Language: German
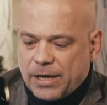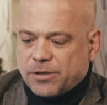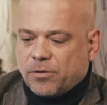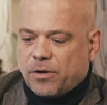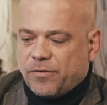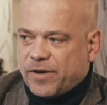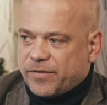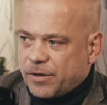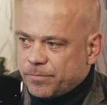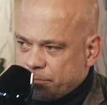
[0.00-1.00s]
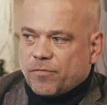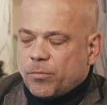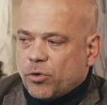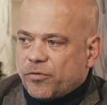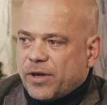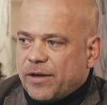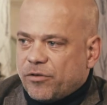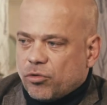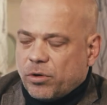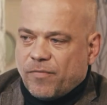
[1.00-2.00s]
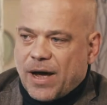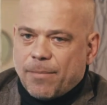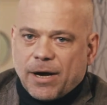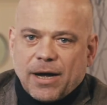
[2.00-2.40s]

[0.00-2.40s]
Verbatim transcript: Eichenholzfässer. Vom Duft her ist es schon ein warmer